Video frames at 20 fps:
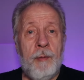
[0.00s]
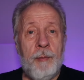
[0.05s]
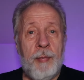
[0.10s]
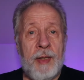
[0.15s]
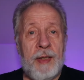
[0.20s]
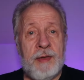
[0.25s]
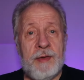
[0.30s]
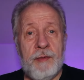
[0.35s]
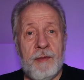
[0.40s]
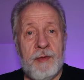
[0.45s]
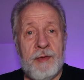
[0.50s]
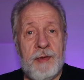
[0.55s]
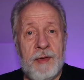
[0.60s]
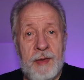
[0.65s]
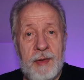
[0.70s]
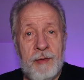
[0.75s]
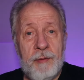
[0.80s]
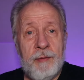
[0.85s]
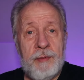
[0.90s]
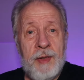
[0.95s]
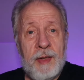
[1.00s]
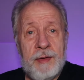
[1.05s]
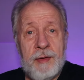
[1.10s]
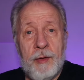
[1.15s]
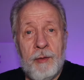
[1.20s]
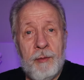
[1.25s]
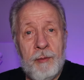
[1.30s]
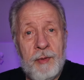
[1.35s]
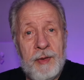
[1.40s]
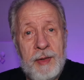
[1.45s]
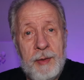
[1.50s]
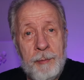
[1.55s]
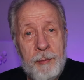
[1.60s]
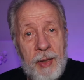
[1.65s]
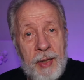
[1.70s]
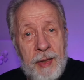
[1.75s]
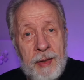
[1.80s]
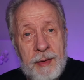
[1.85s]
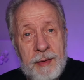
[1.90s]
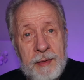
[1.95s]
parece que você não está tão
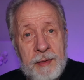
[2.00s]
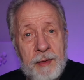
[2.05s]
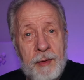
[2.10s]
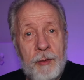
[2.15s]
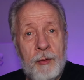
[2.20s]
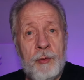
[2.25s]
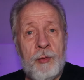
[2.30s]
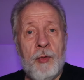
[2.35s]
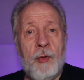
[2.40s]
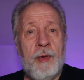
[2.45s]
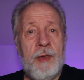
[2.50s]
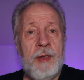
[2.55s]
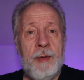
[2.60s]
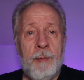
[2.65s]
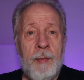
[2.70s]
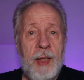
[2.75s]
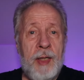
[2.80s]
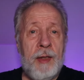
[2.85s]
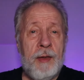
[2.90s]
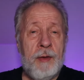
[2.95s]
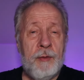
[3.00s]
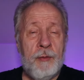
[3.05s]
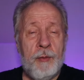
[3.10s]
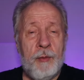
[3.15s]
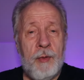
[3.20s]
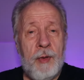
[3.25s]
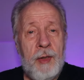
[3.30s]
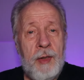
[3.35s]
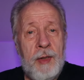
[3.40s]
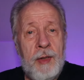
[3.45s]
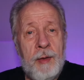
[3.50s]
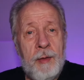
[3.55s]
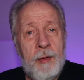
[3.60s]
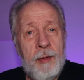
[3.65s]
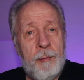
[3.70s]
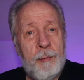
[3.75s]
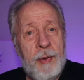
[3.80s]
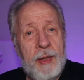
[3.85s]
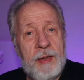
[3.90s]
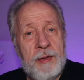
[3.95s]
animada ou tão animado,
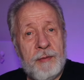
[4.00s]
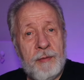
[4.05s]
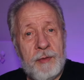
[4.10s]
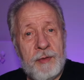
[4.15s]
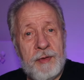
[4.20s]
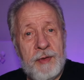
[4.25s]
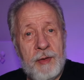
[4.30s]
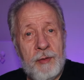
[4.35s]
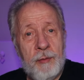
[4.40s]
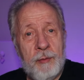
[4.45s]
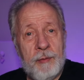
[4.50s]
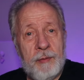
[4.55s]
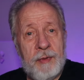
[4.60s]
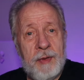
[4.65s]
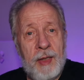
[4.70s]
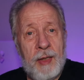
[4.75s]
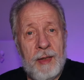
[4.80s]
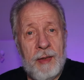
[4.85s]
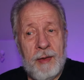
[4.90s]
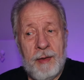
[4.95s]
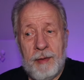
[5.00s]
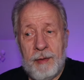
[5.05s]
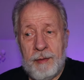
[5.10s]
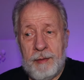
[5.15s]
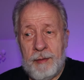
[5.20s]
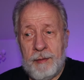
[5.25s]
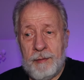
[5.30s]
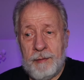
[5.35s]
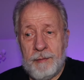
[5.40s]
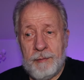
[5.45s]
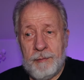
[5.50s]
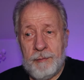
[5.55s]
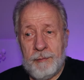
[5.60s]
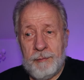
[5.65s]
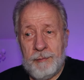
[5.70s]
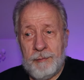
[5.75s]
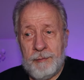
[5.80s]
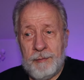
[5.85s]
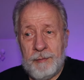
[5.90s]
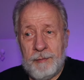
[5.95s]
parece que você não está eh,
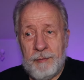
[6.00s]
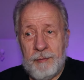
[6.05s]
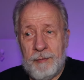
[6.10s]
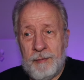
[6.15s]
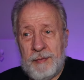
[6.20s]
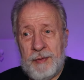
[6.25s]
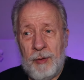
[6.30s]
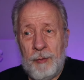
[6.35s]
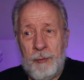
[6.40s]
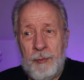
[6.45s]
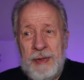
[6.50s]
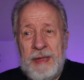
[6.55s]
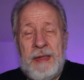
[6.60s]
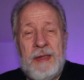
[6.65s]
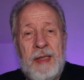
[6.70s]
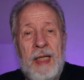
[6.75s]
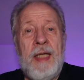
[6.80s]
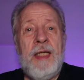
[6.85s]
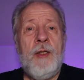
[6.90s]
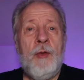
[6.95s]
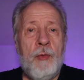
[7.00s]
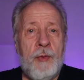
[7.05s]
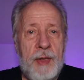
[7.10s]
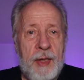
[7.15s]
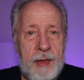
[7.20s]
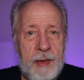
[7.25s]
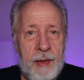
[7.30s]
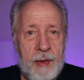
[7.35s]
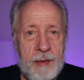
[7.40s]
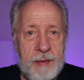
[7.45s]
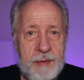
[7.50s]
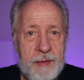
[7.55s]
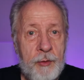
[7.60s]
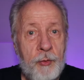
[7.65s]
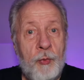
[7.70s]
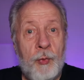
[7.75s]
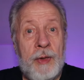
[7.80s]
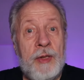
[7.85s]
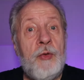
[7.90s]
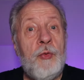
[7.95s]
tão inteiro na
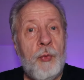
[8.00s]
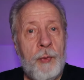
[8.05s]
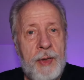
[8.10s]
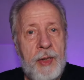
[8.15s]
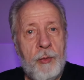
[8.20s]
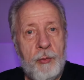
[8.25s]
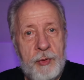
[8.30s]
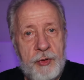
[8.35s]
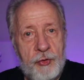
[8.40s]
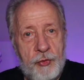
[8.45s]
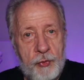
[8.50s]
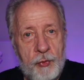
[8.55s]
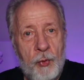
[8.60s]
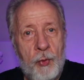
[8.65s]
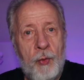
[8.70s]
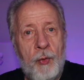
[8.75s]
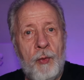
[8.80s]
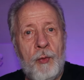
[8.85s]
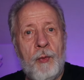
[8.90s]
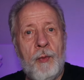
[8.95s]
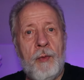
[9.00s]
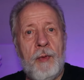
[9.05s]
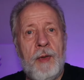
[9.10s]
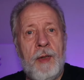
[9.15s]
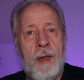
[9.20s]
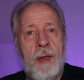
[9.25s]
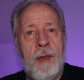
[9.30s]
relação quanto eu estou.